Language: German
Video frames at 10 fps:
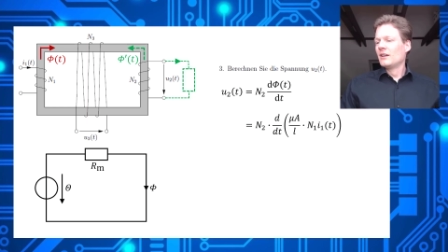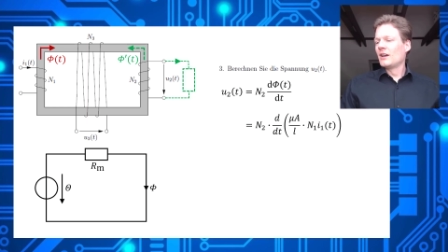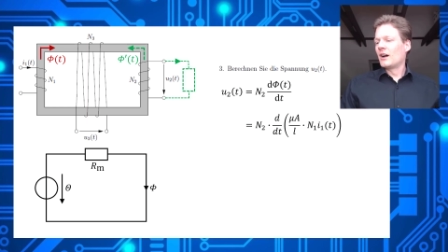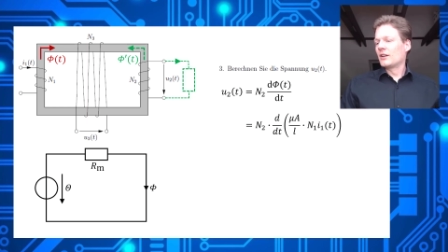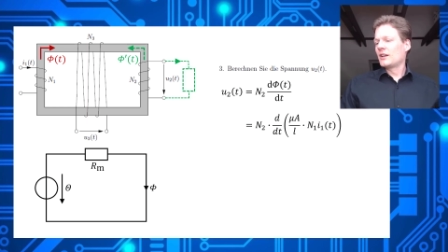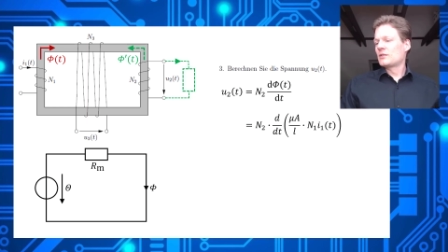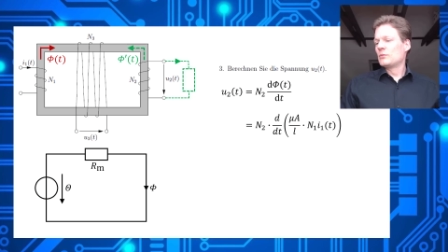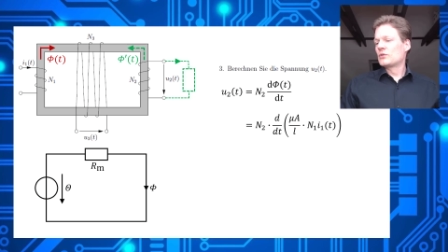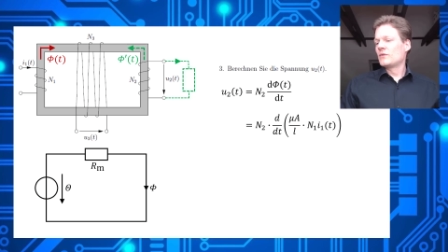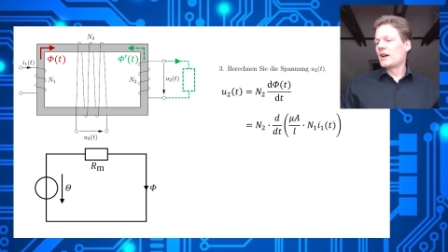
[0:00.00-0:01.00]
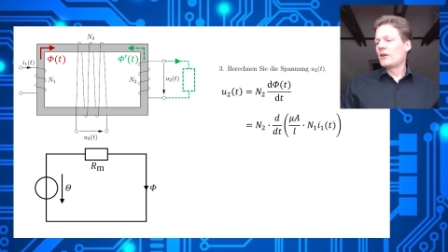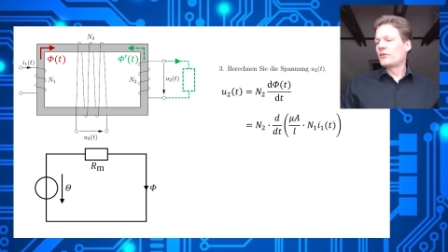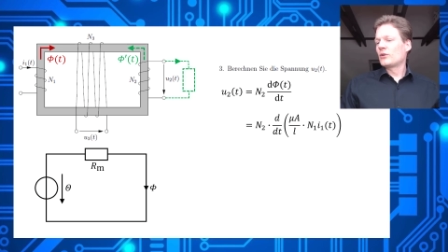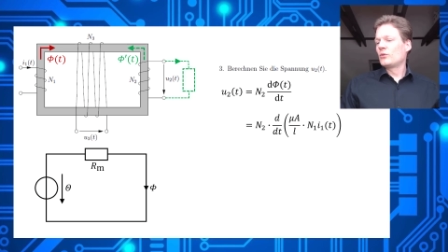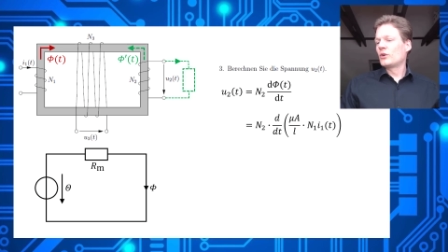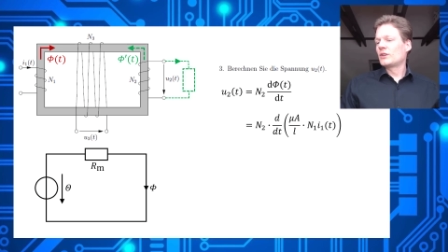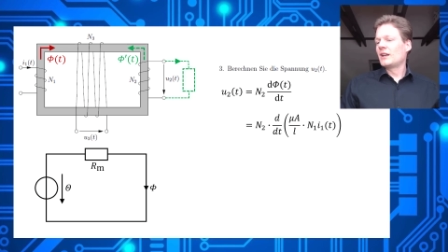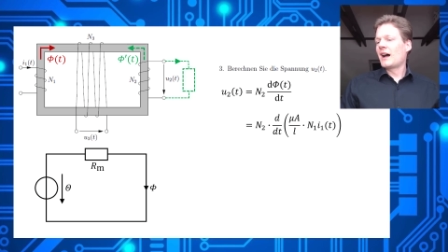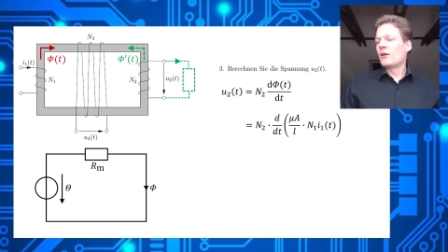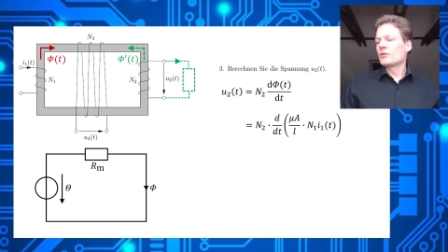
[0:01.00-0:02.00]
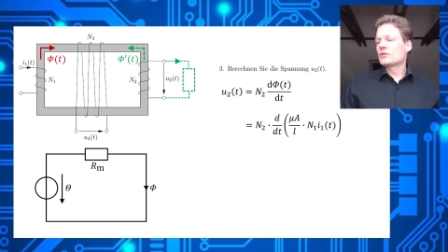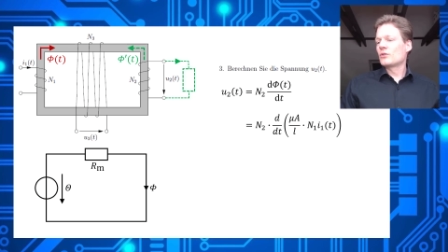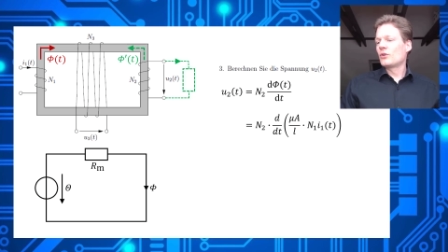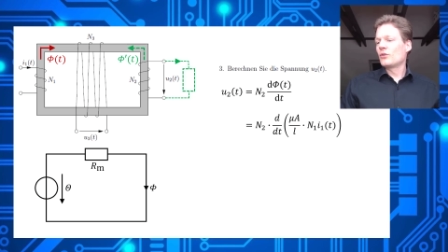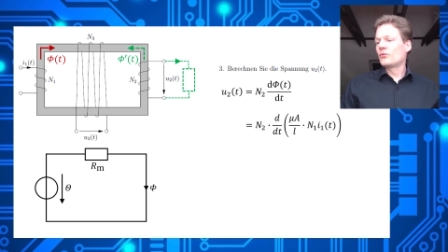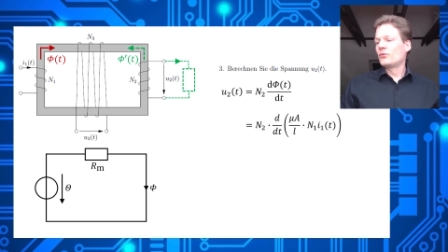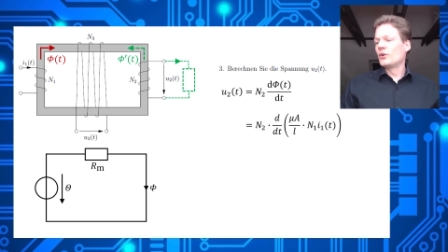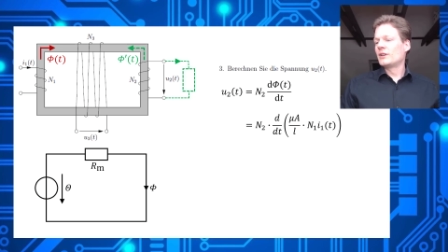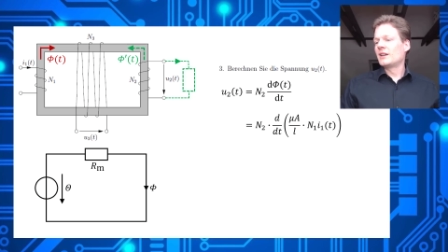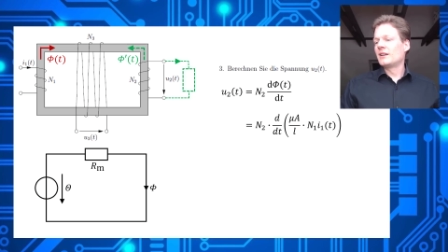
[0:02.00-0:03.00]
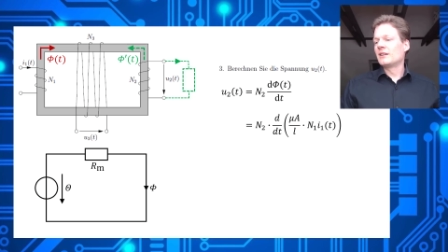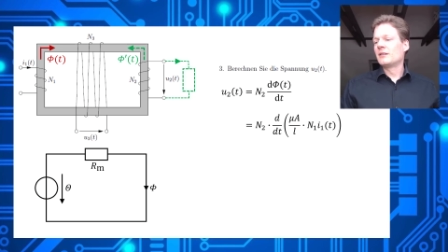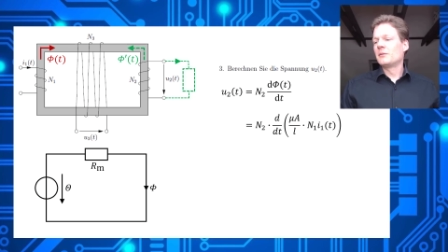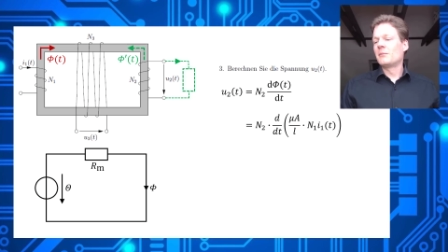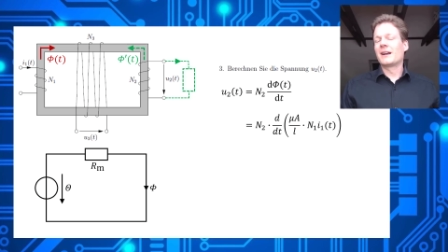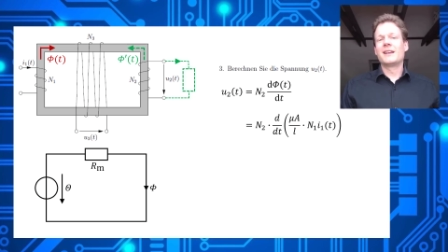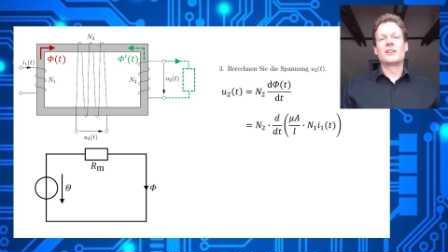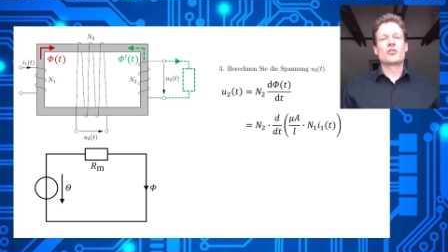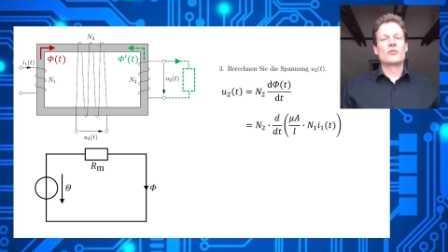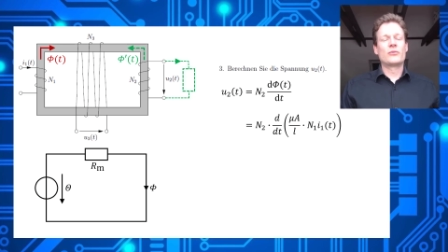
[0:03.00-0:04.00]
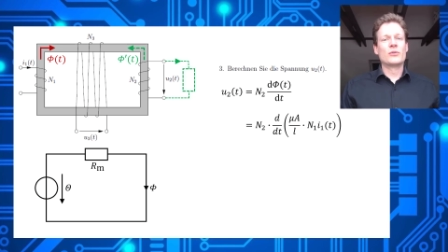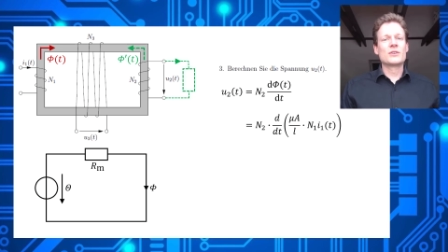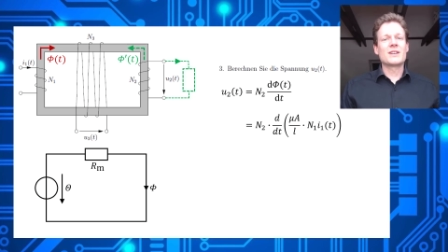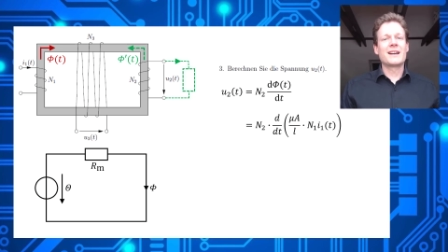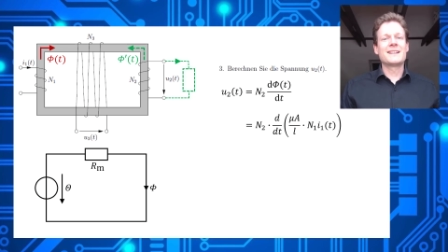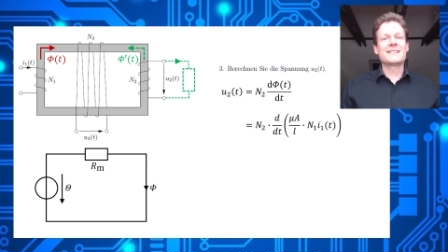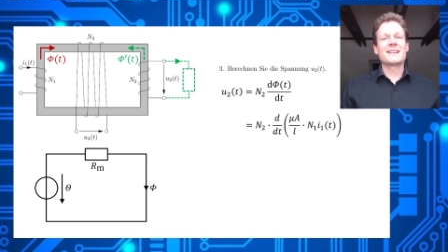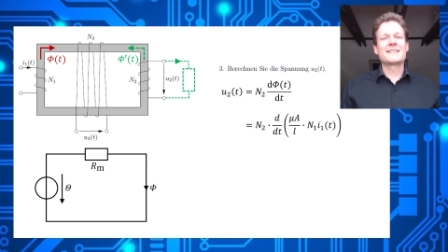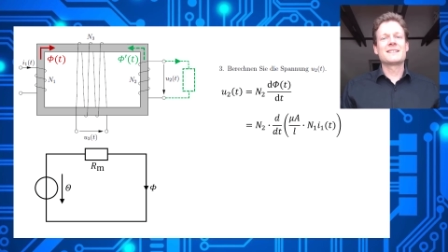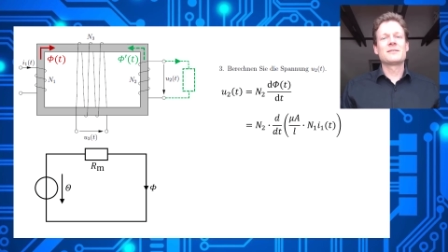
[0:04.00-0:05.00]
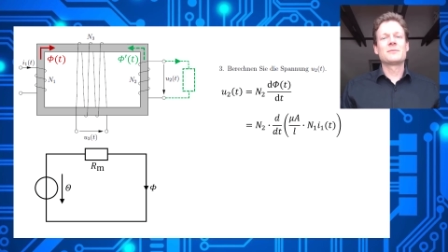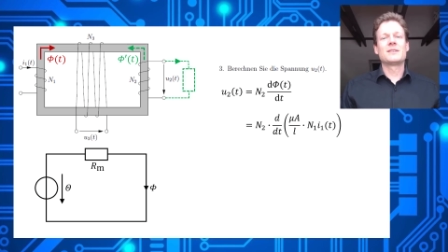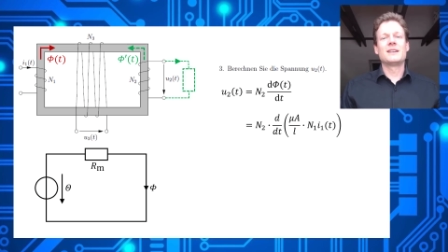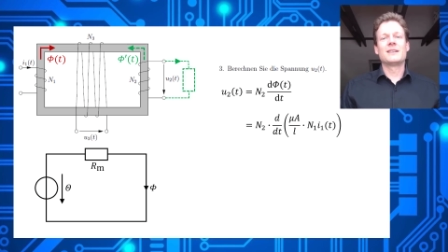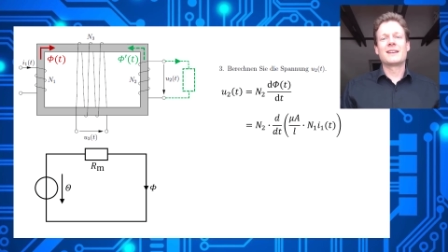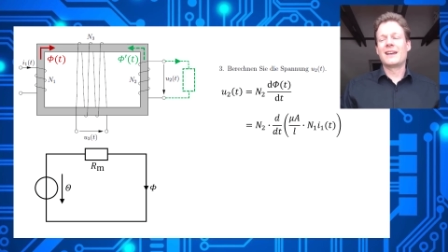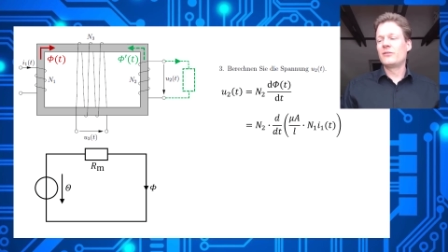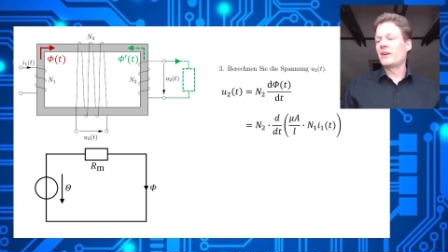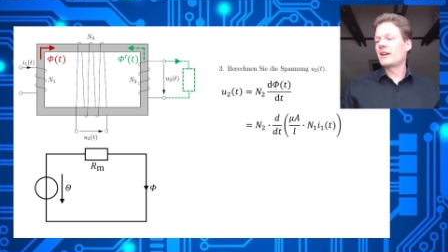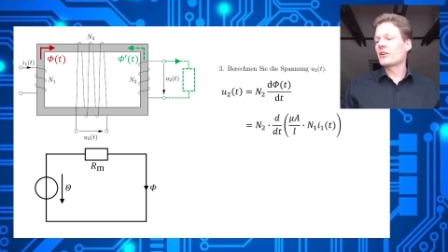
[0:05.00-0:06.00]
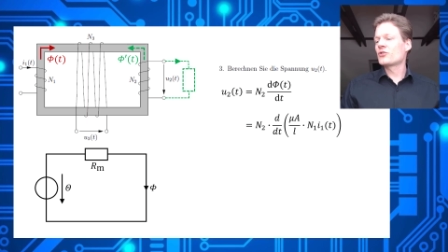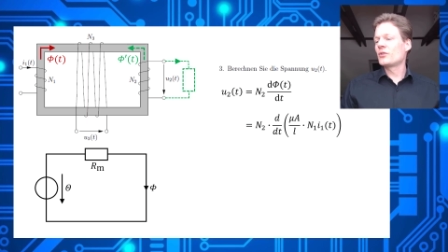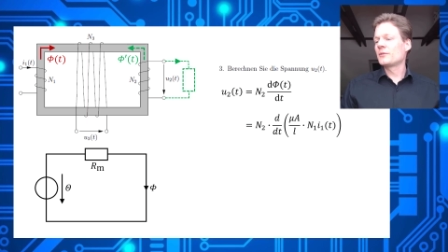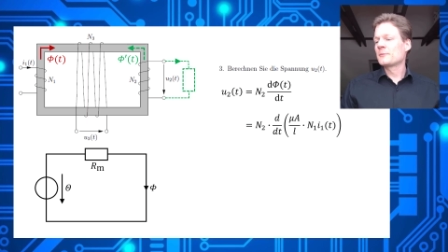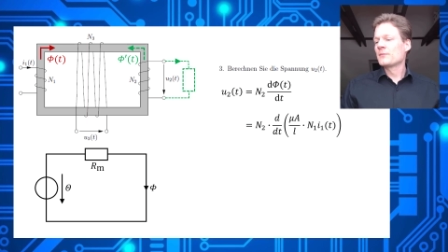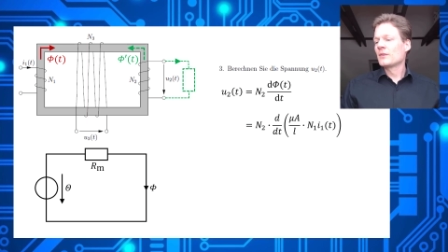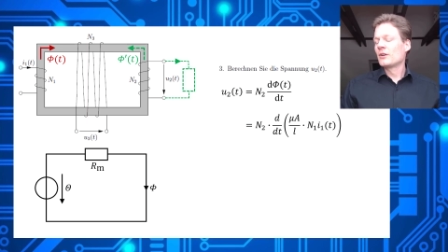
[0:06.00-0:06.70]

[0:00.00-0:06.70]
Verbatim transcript: Ja, jetzt müssen wir einfach nur noch den Ausdruck für den magnetischen Fluss einsetzen. Den kennen wir ja schon.